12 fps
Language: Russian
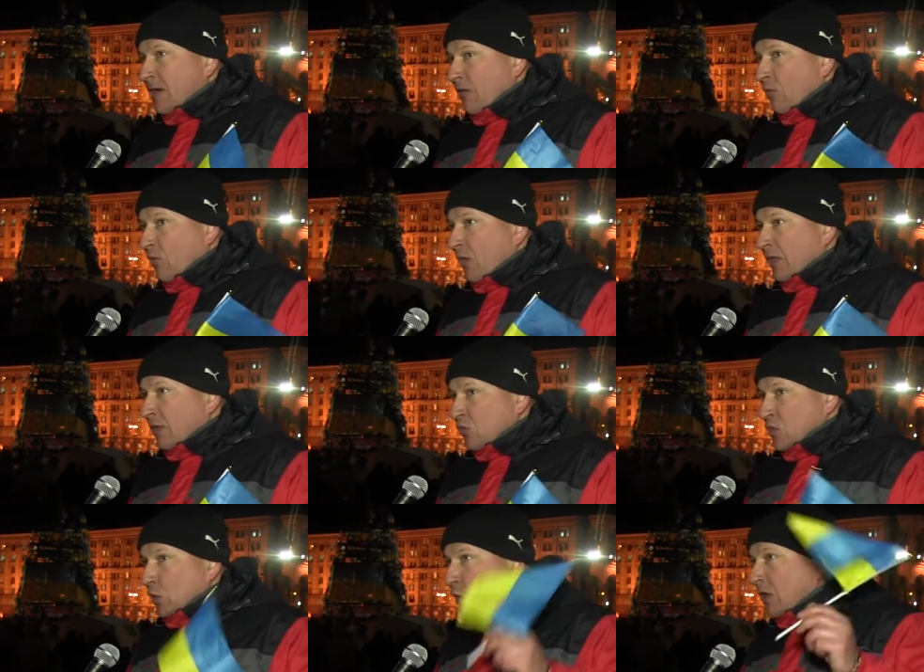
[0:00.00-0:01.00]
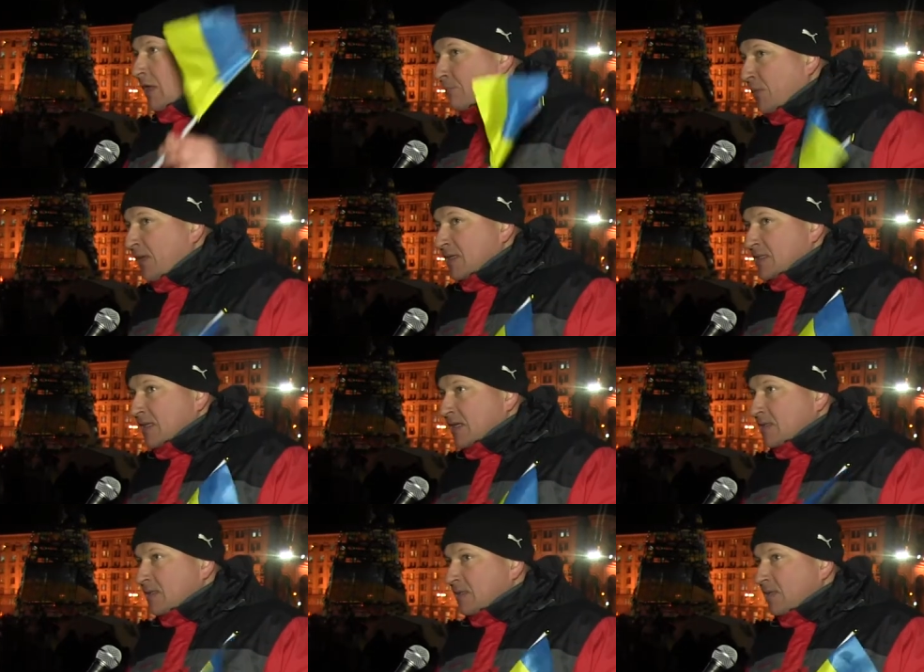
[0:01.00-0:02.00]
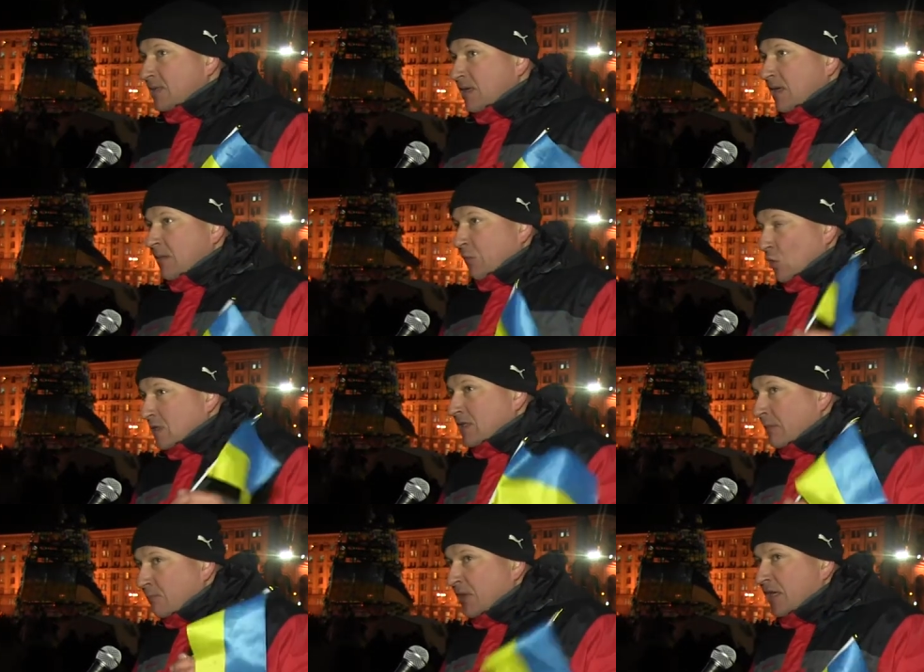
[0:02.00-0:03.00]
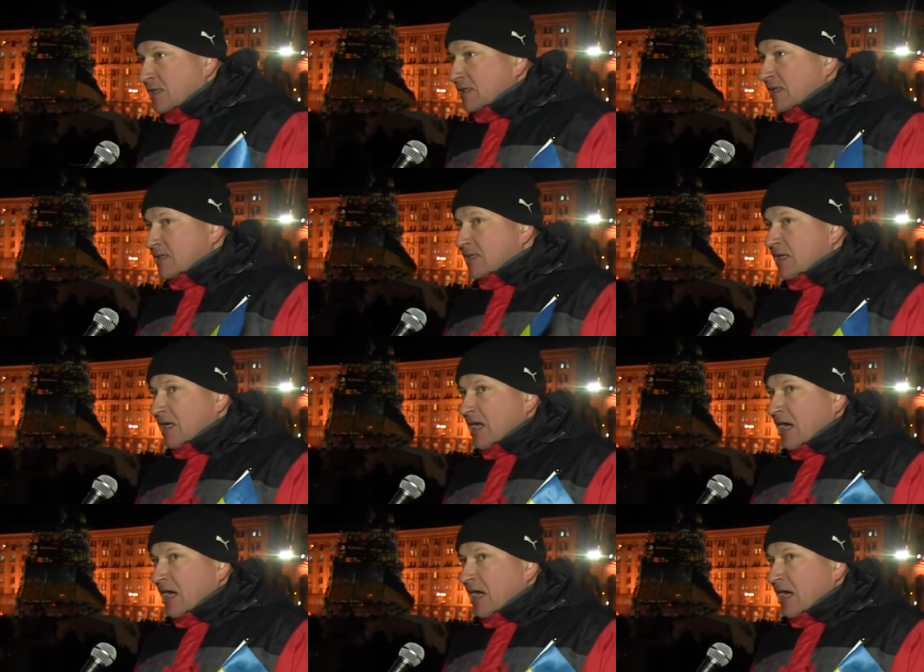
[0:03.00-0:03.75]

вот, устроила бизнес – просто бизнес.